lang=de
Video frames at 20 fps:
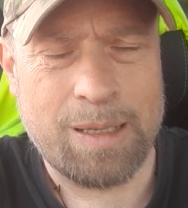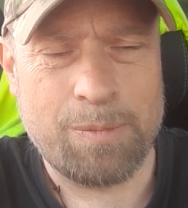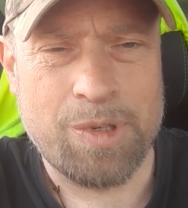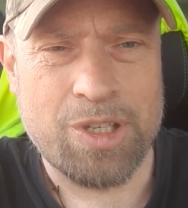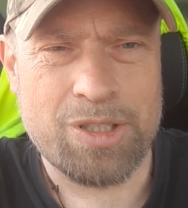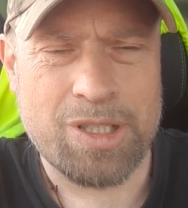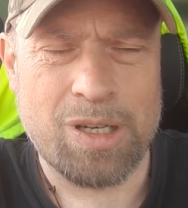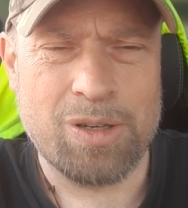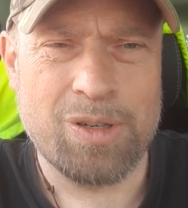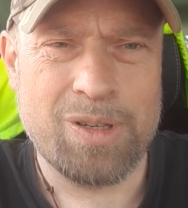
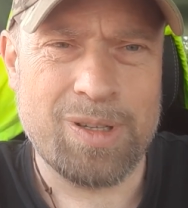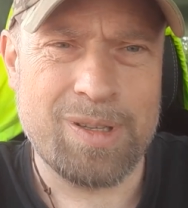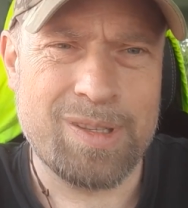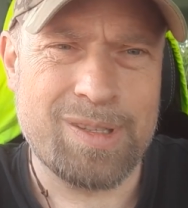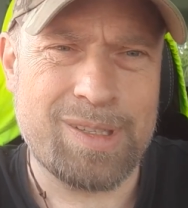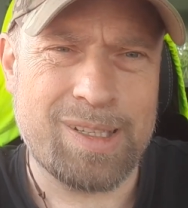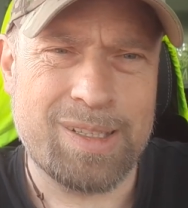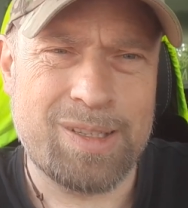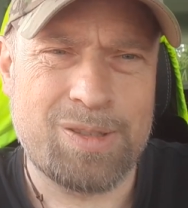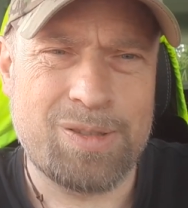nämlich auch in
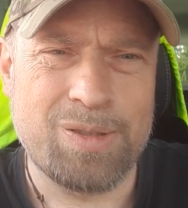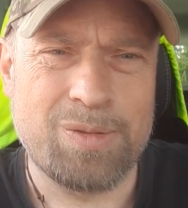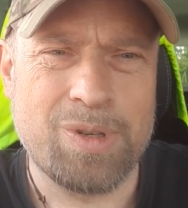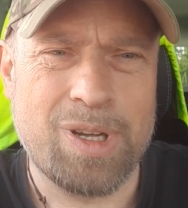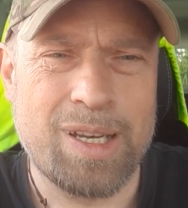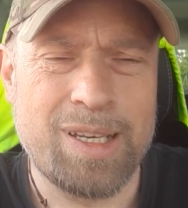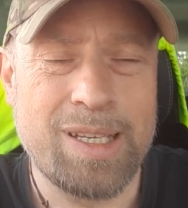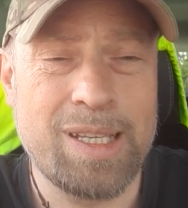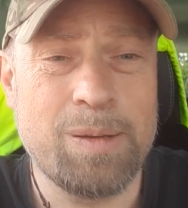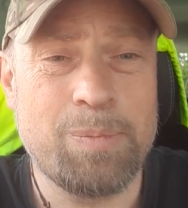
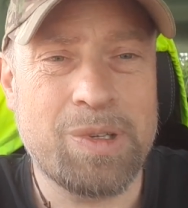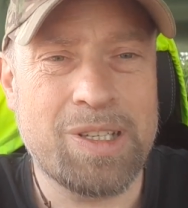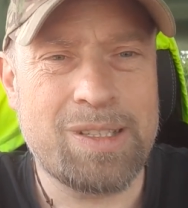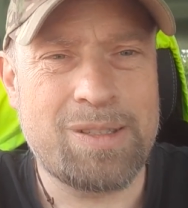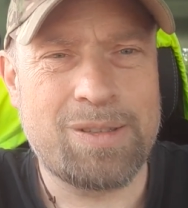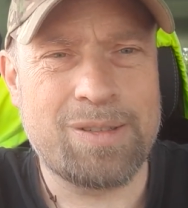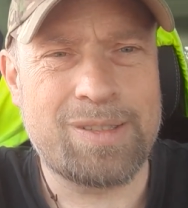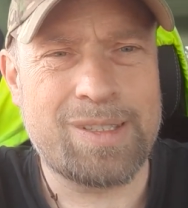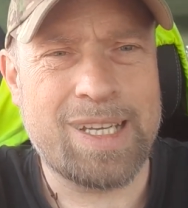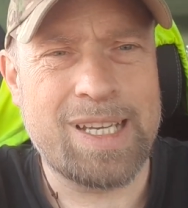seiner Liebe
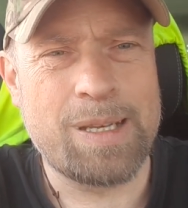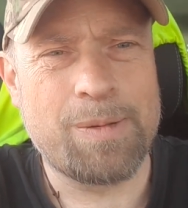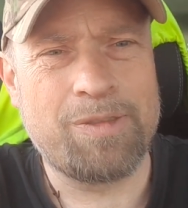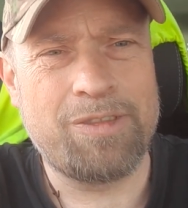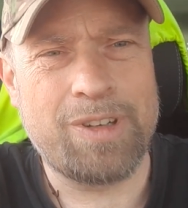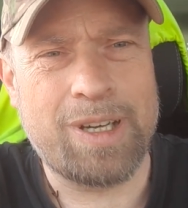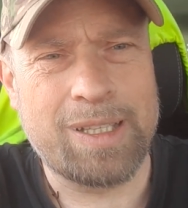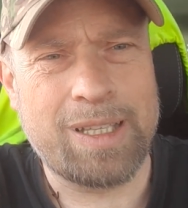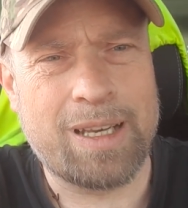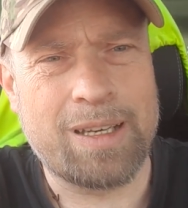zu seinem
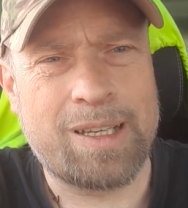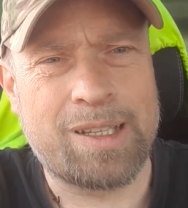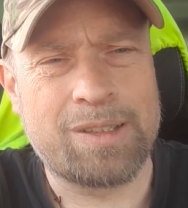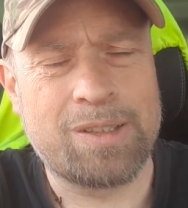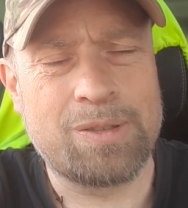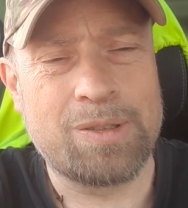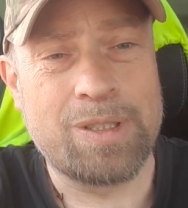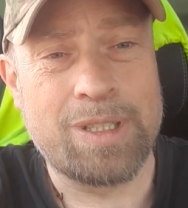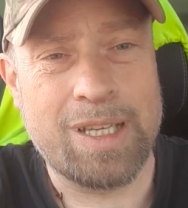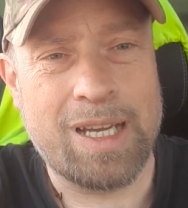
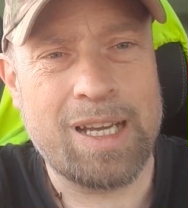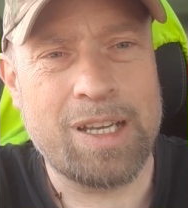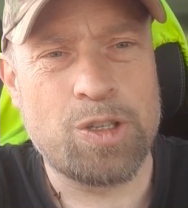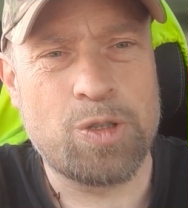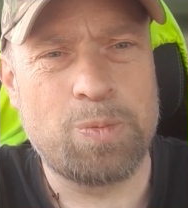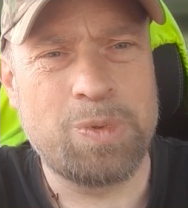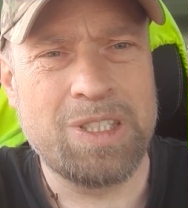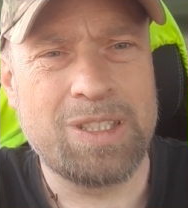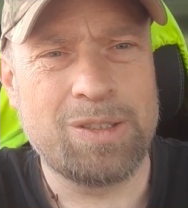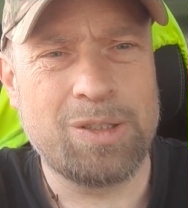Vaterland. Und ja,
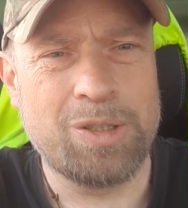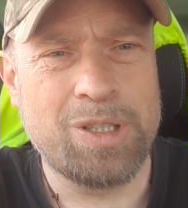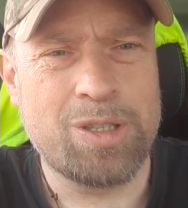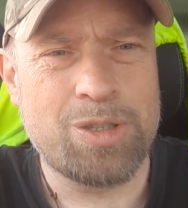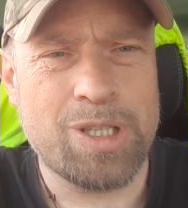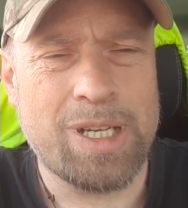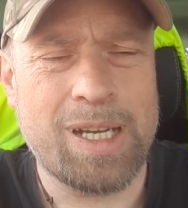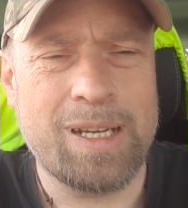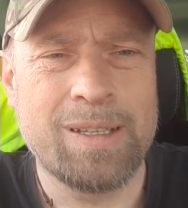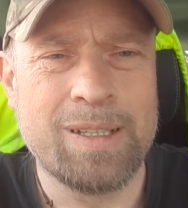ich bin
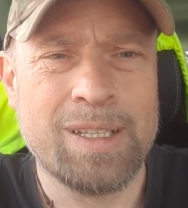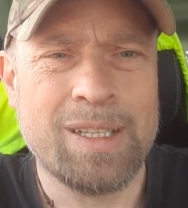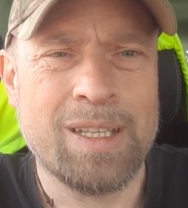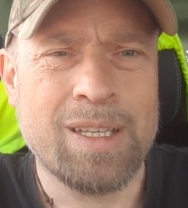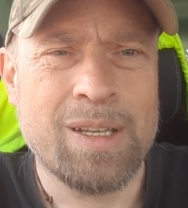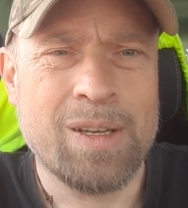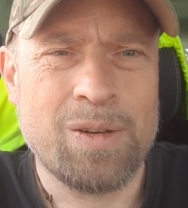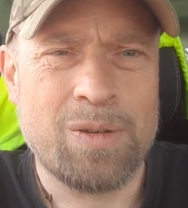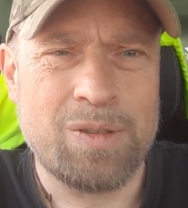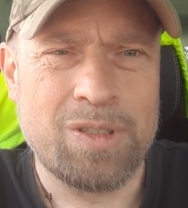Deutscher
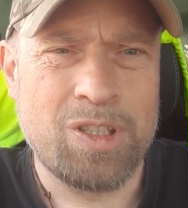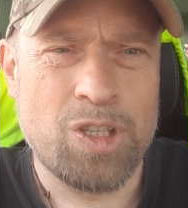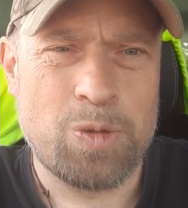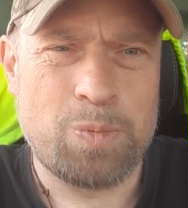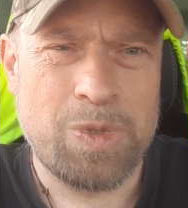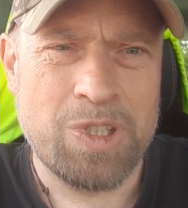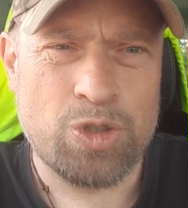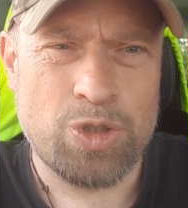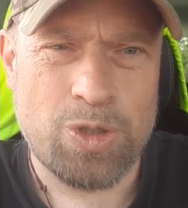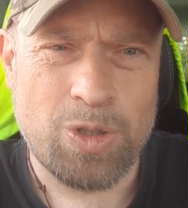und ich
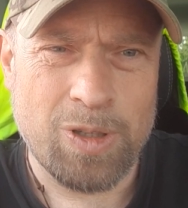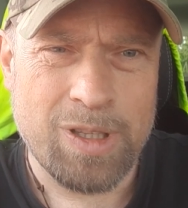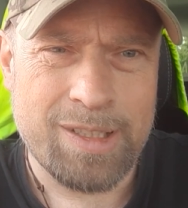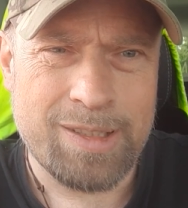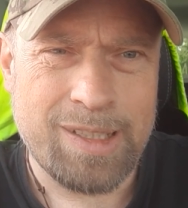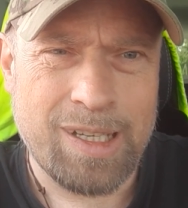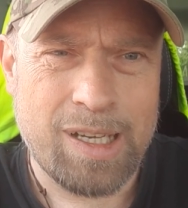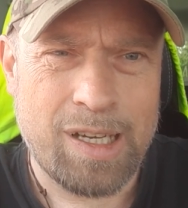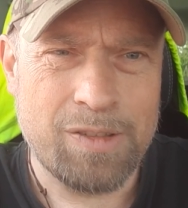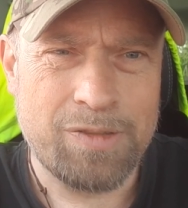bin
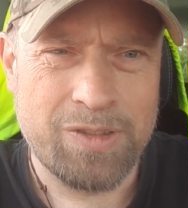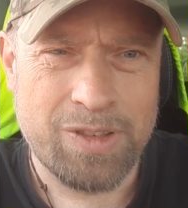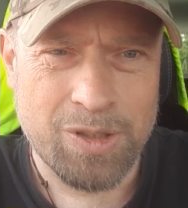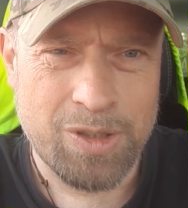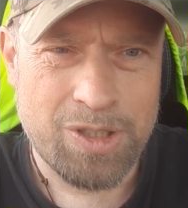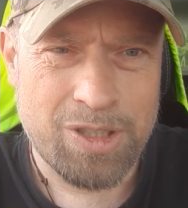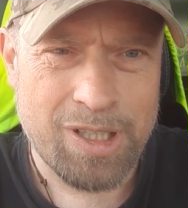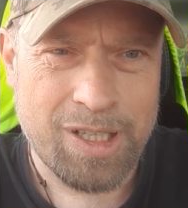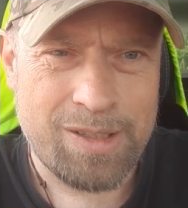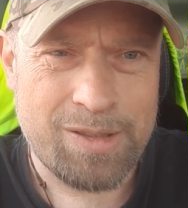stolz darauf,
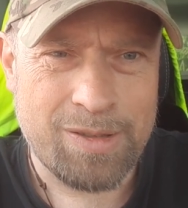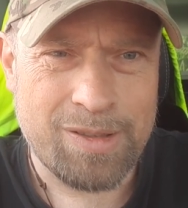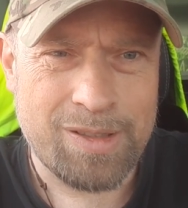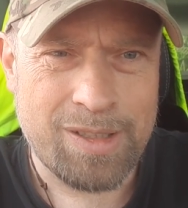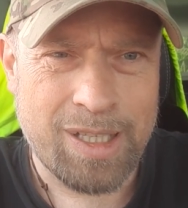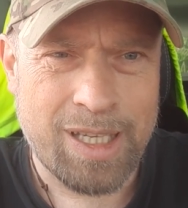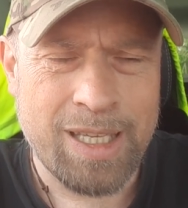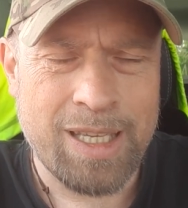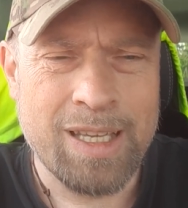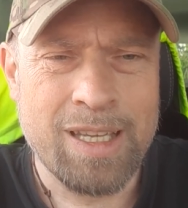Deutscher zu
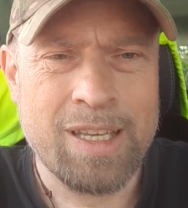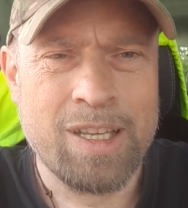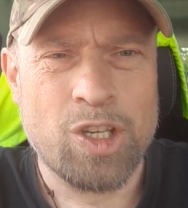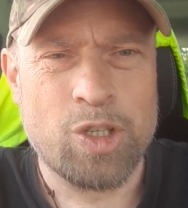sein.